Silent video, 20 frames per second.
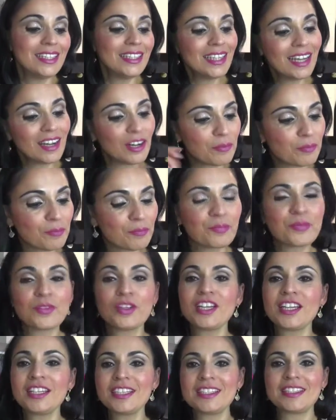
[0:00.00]
Ja,
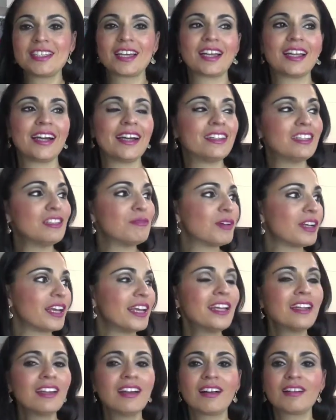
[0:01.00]
und dann ist der Kleine immer
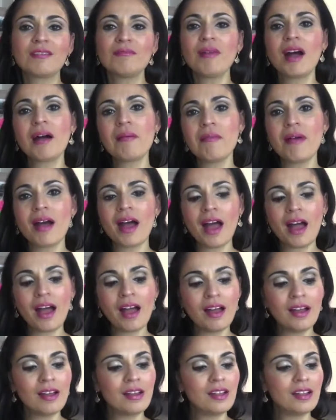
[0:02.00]
dahingegangen.
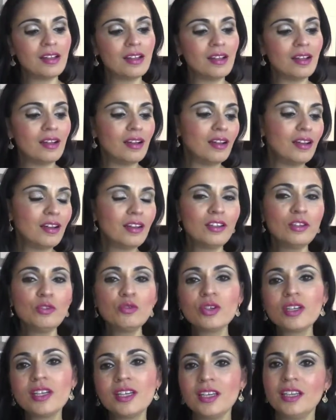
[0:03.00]
Mama, äh,
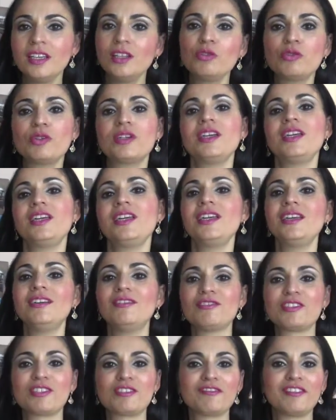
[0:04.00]
Nuki, Nuki
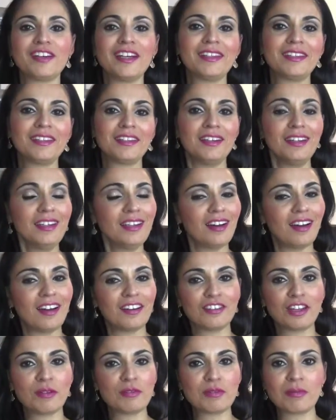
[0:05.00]
und so weiter. Ja,
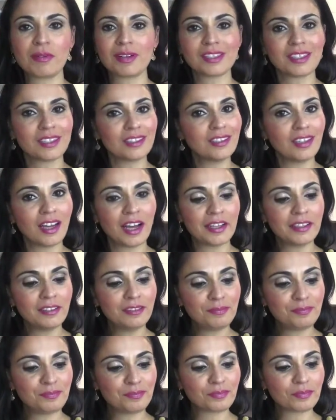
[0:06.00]
dann habe ich mal gesagt, nein.
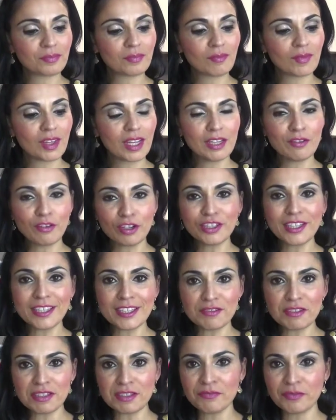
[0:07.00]
Ihr wollt
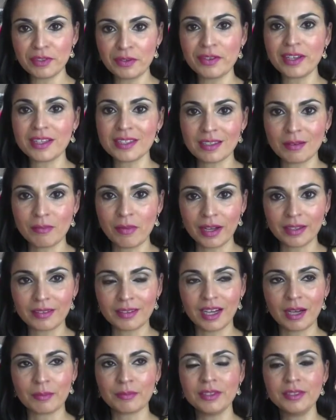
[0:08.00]
jetzt wissen, wie wir das gemacht
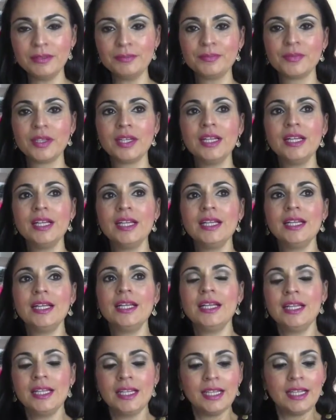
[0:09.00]
haben, ne?
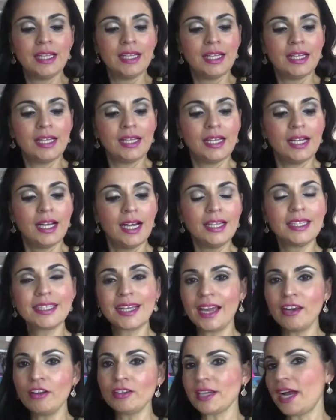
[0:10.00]
Ich
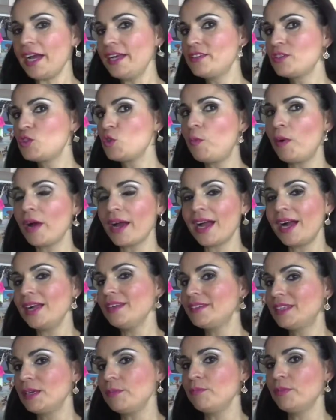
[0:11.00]
kann euch einen super
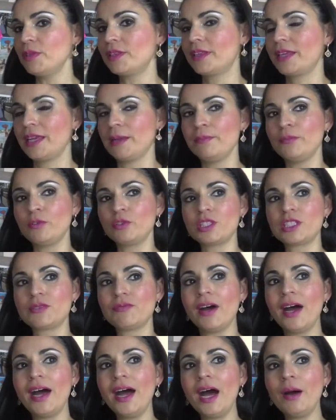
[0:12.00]
geilen Tipp mitgeben. Und
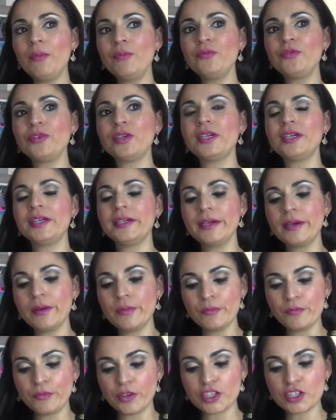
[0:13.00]
zwar haben wir
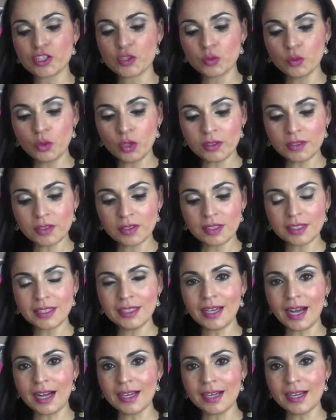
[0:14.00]
ähm, versucht, den